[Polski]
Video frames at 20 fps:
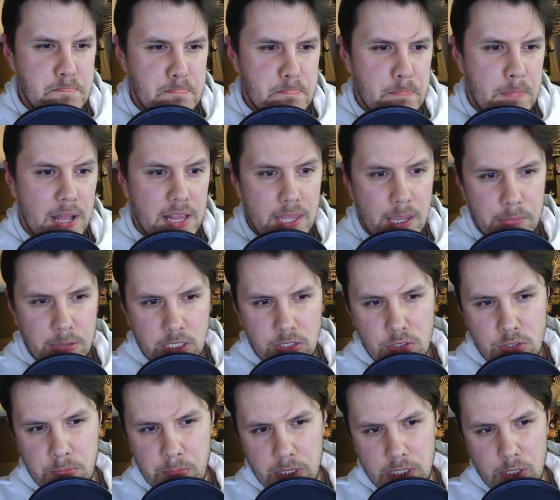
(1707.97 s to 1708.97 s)
Ale jakby
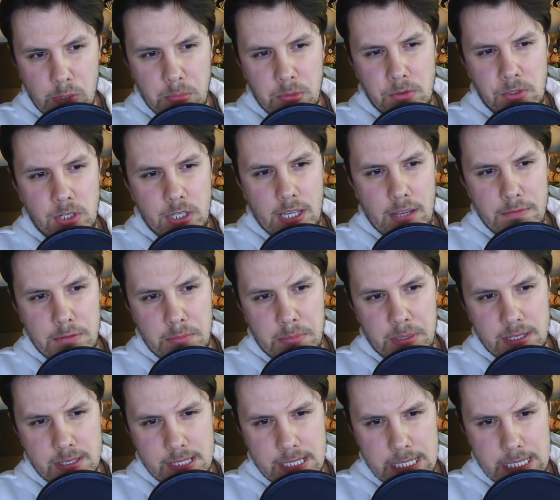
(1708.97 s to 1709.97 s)
ktoś pytał, był ciekawy
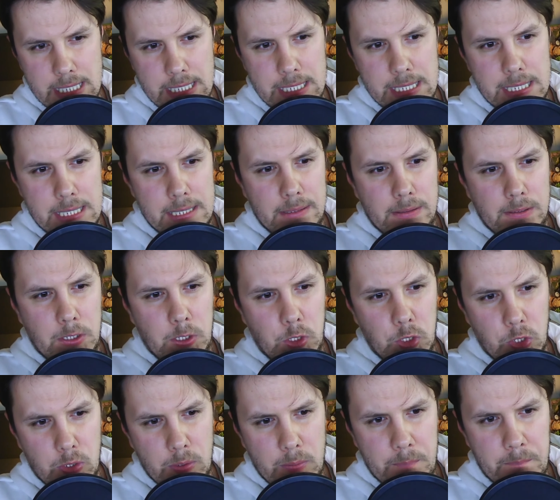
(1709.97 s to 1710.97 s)
Brazylii,
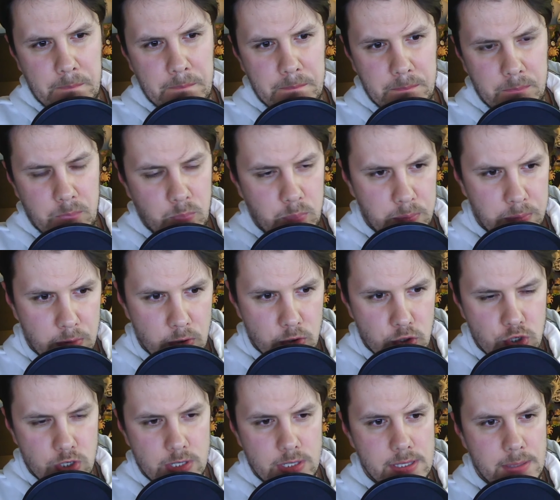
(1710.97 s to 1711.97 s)
to
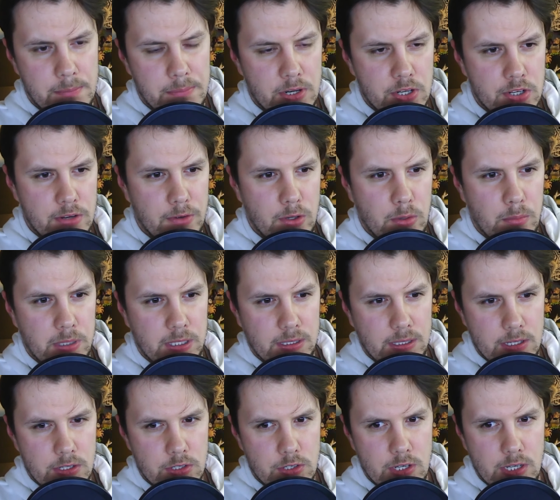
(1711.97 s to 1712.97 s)
proszę, zapraszam w
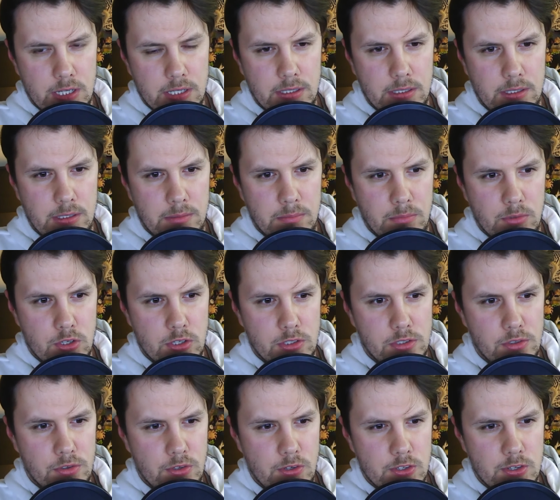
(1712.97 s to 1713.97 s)
komentarzach, e, może
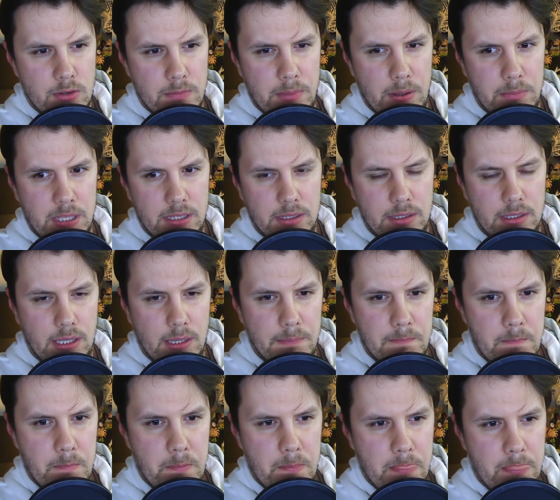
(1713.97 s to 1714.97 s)
coś jeszcze pamiętam,
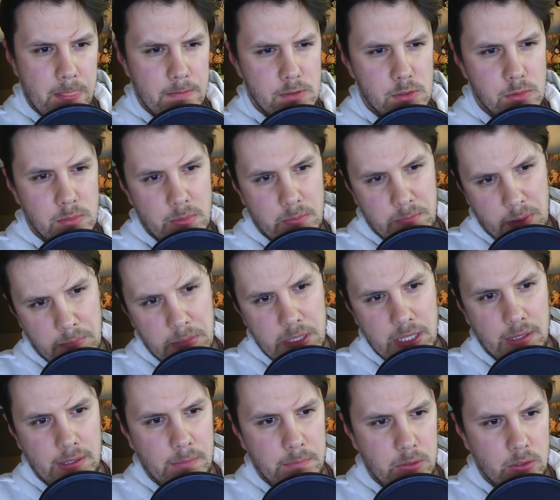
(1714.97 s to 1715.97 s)
no, w sumie
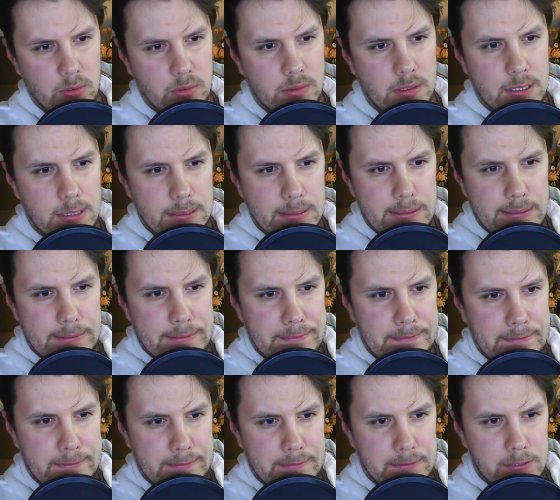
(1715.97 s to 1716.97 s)
pamiętam, no,
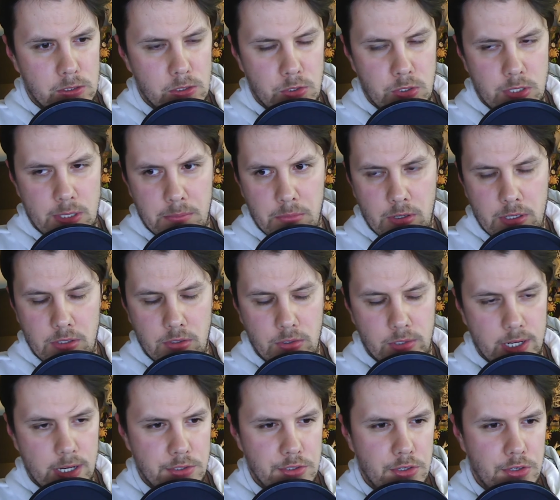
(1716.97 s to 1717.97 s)
e, coś tam mogę
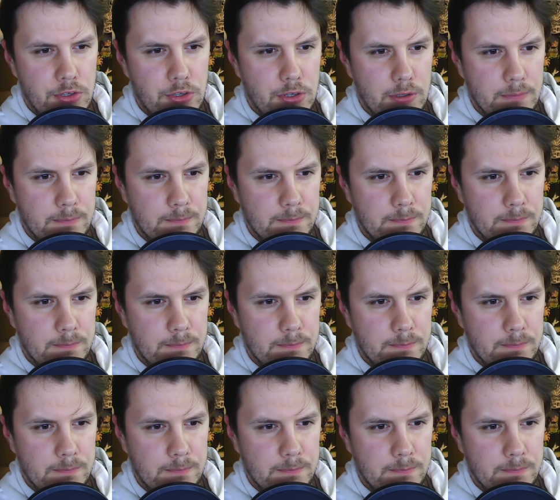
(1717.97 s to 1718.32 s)
doradzić